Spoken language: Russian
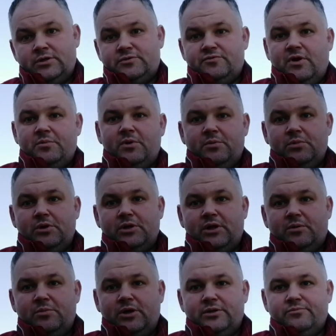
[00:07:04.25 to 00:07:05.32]
С вами был
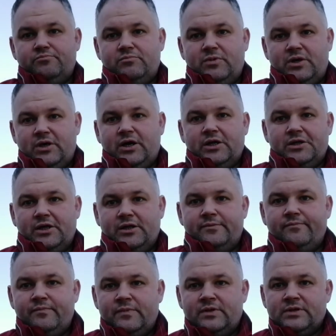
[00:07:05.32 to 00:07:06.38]
Роман и канал
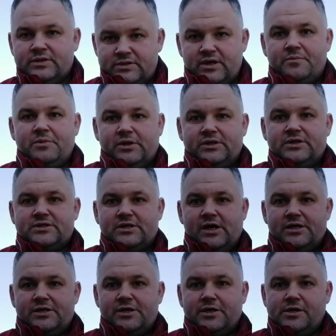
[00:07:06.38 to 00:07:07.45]
Заметки
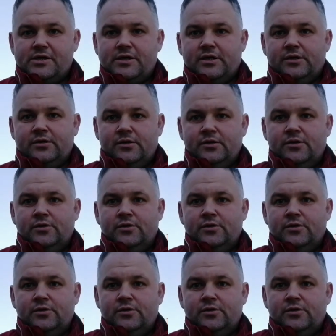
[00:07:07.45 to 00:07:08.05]
зоотехника.